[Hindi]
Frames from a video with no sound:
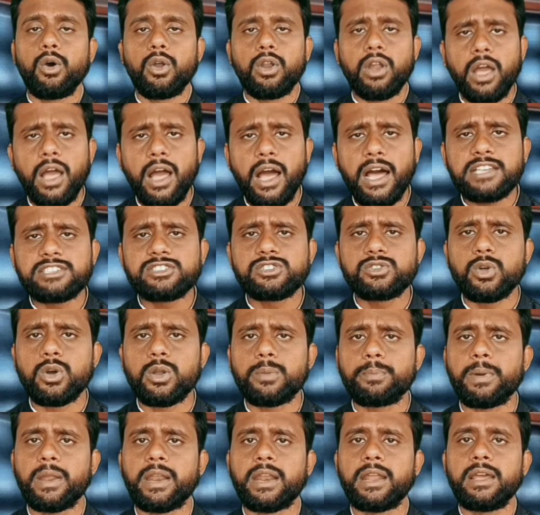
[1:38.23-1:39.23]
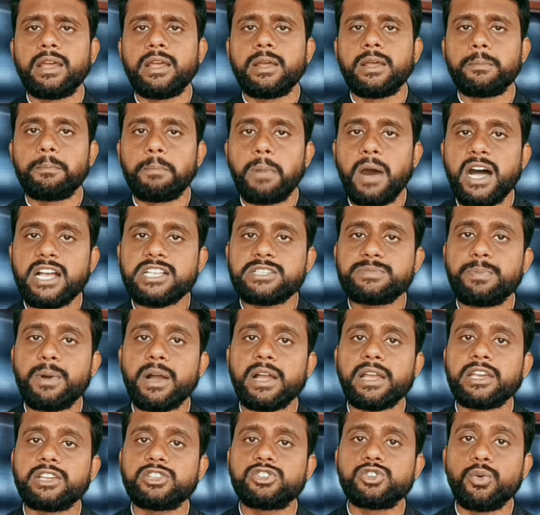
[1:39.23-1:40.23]
और ख़ास तौर पर
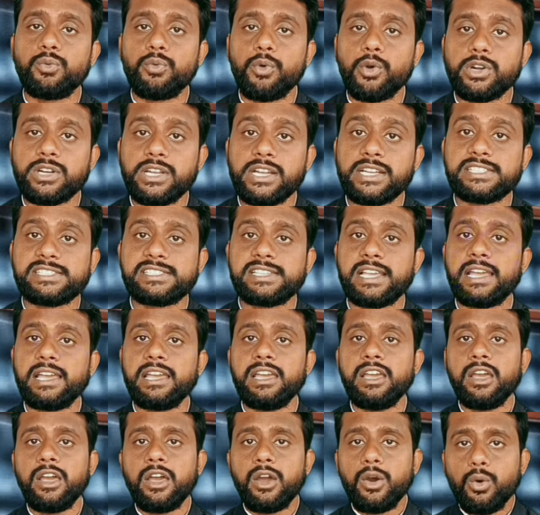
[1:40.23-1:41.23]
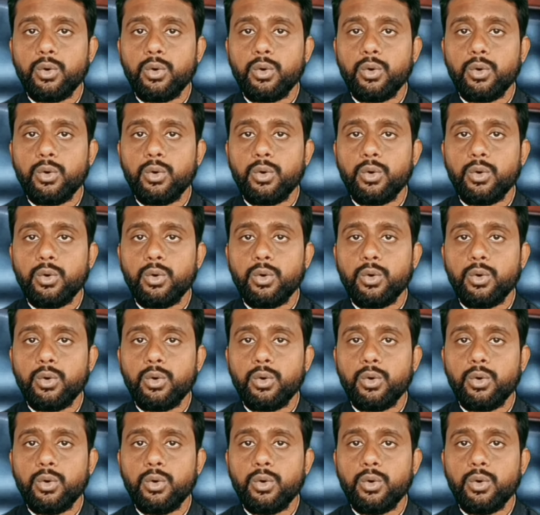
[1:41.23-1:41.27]
भाजपा के जो वोटर्स हैं